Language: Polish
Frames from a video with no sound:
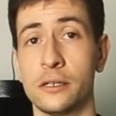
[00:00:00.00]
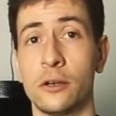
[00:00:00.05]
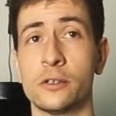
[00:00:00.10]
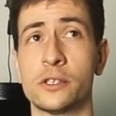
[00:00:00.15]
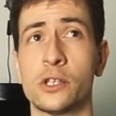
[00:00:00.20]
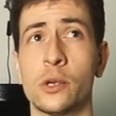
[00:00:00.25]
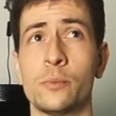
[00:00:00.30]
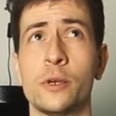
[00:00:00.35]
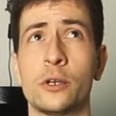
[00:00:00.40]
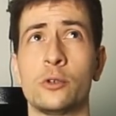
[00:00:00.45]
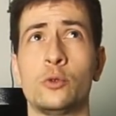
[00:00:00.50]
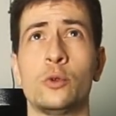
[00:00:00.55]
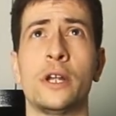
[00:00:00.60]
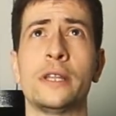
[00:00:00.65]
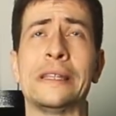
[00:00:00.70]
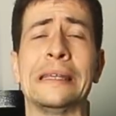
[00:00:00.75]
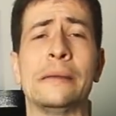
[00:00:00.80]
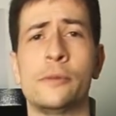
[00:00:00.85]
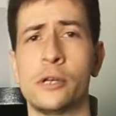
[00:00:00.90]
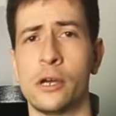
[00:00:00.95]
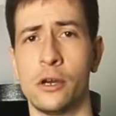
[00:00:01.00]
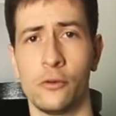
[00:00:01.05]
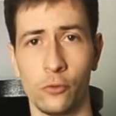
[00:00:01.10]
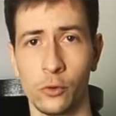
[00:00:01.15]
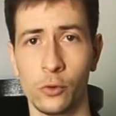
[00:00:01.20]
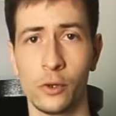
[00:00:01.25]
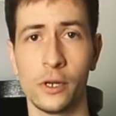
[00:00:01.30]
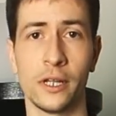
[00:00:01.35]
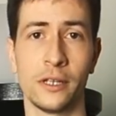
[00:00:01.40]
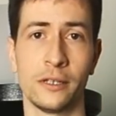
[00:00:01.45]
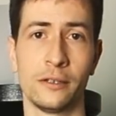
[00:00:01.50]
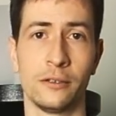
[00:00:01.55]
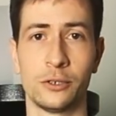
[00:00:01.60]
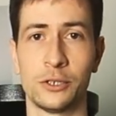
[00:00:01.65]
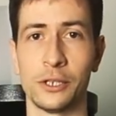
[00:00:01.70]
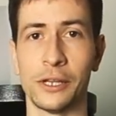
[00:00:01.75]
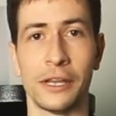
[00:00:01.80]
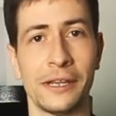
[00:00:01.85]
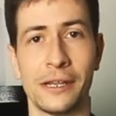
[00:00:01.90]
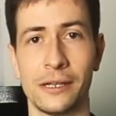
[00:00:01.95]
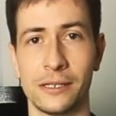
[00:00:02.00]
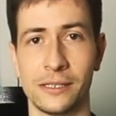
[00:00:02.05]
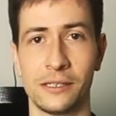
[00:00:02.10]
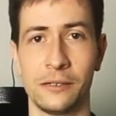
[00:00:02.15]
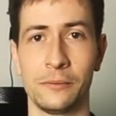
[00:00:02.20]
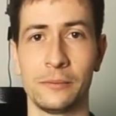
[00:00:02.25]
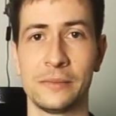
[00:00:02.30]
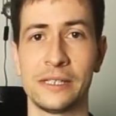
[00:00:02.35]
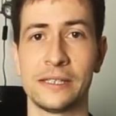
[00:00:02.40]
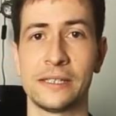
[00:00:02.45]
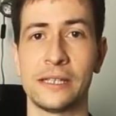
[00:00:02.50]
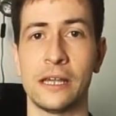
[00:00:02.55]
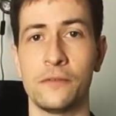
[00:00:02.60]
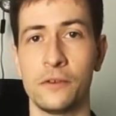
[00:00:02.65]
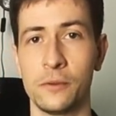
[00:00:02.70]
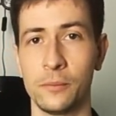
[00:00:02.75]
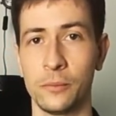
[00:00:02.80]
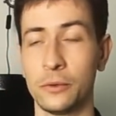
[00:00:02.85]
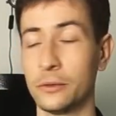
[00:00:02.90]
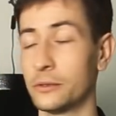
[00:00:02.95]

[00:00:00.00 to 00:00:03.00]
osobie, która nie miała w ogóle do czynienia z tym zestawem,